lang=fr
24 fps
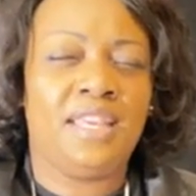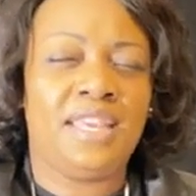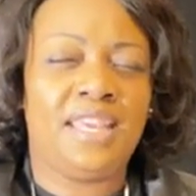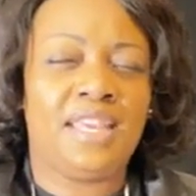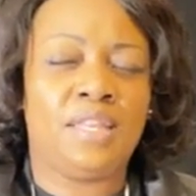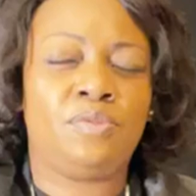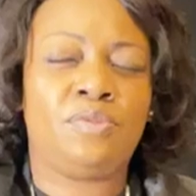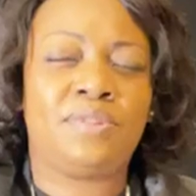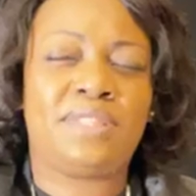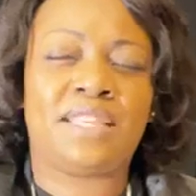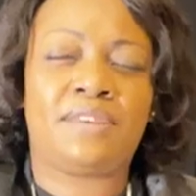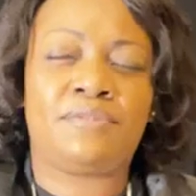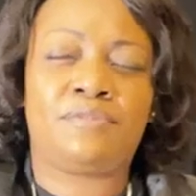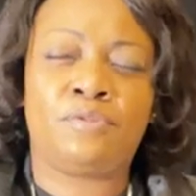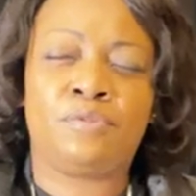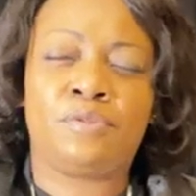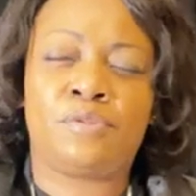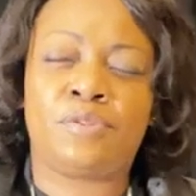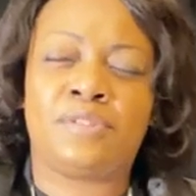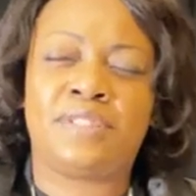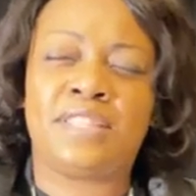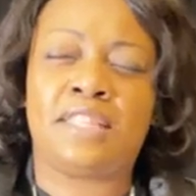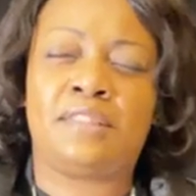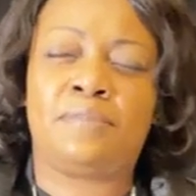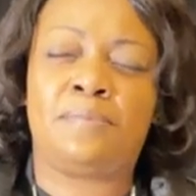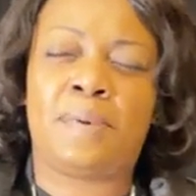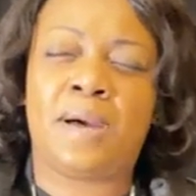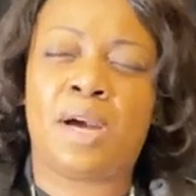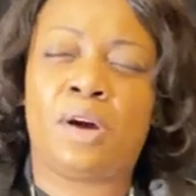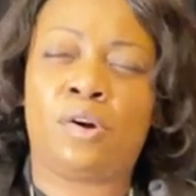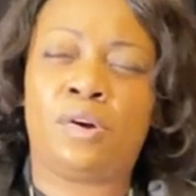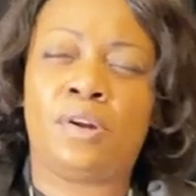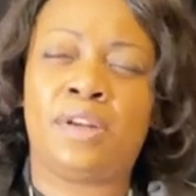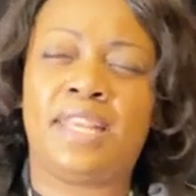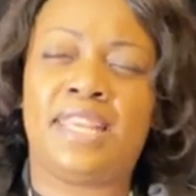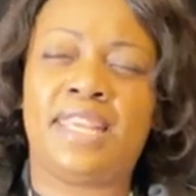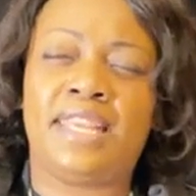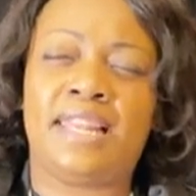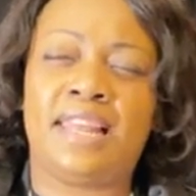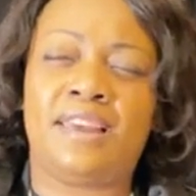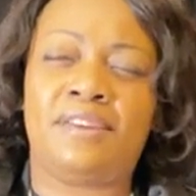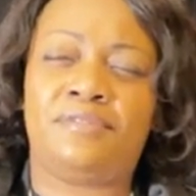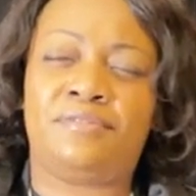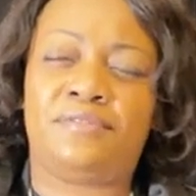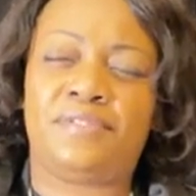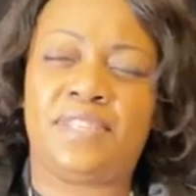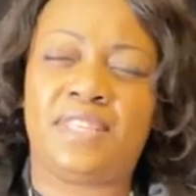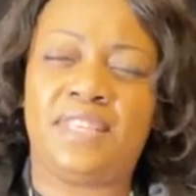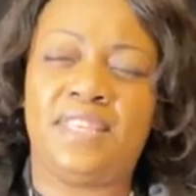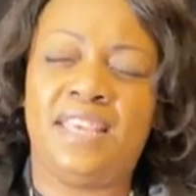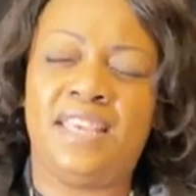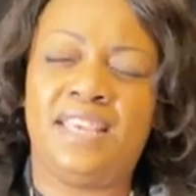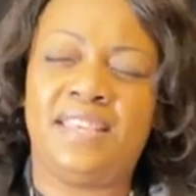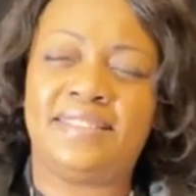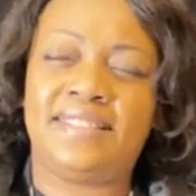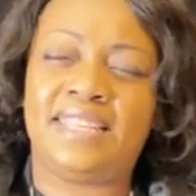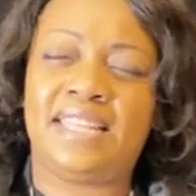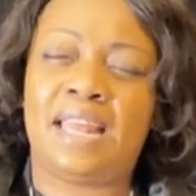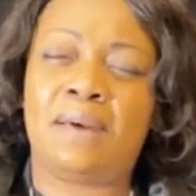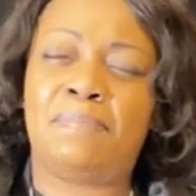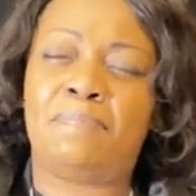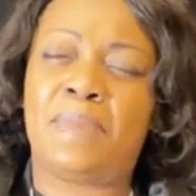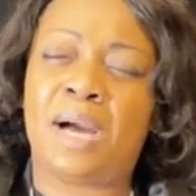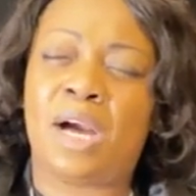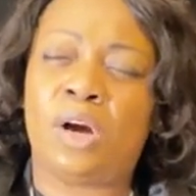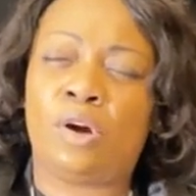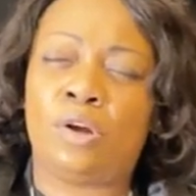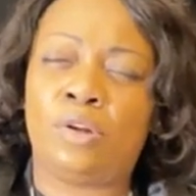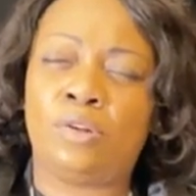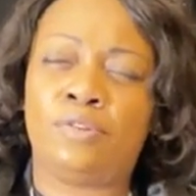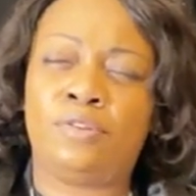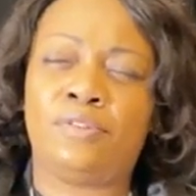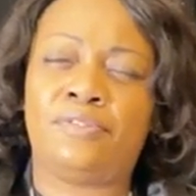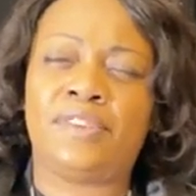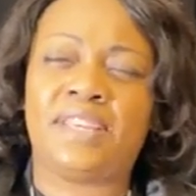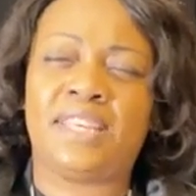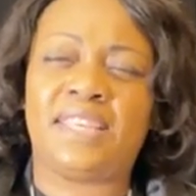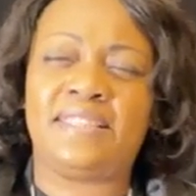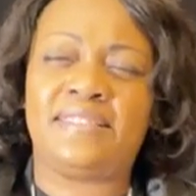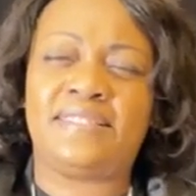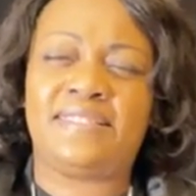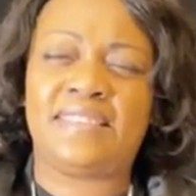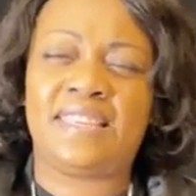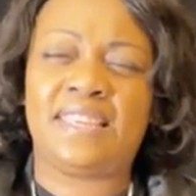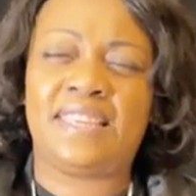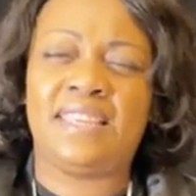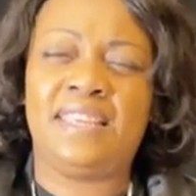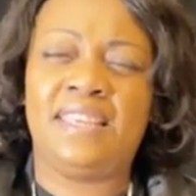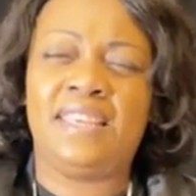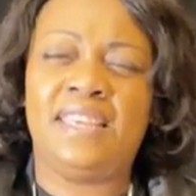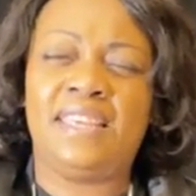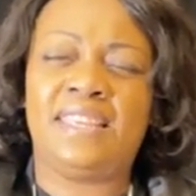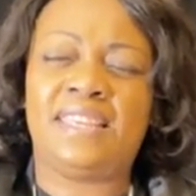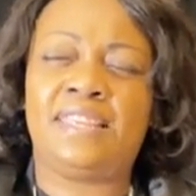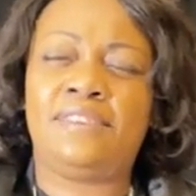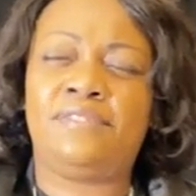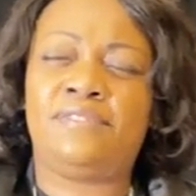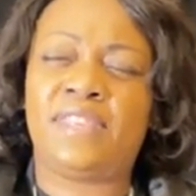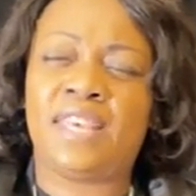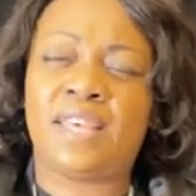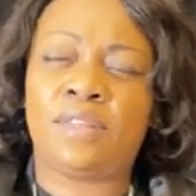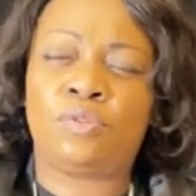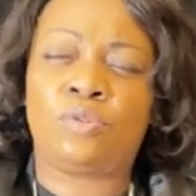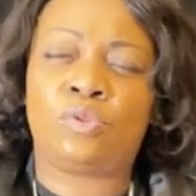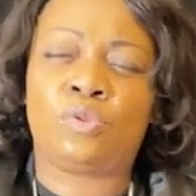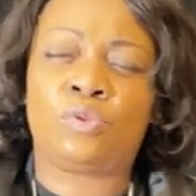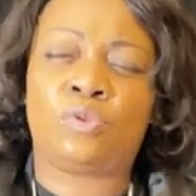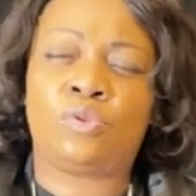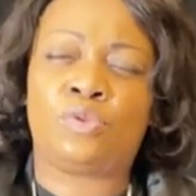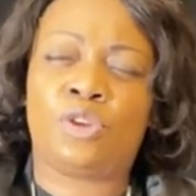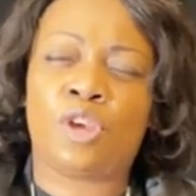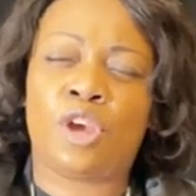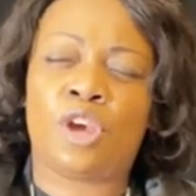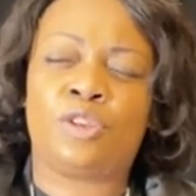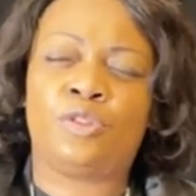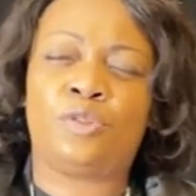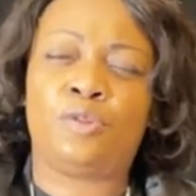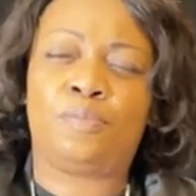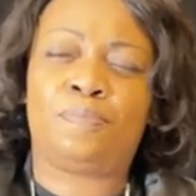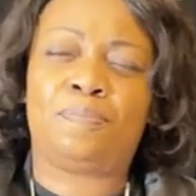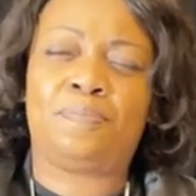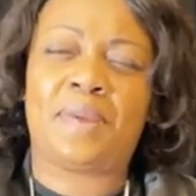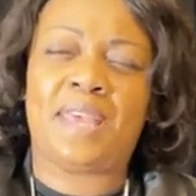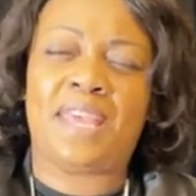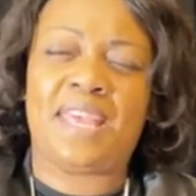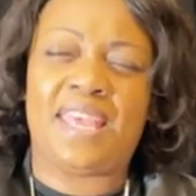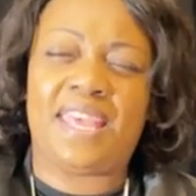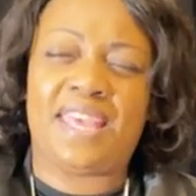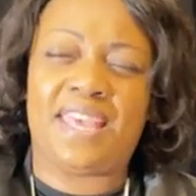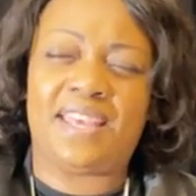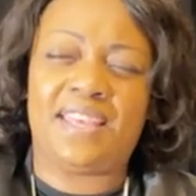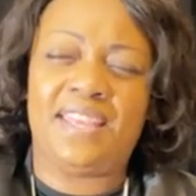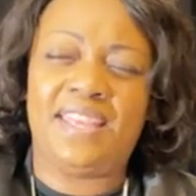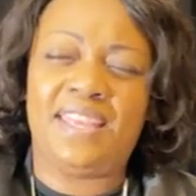Et nous savons que cette parole est la vie. C'est la parole de vérité qui vient de ton cœur de Père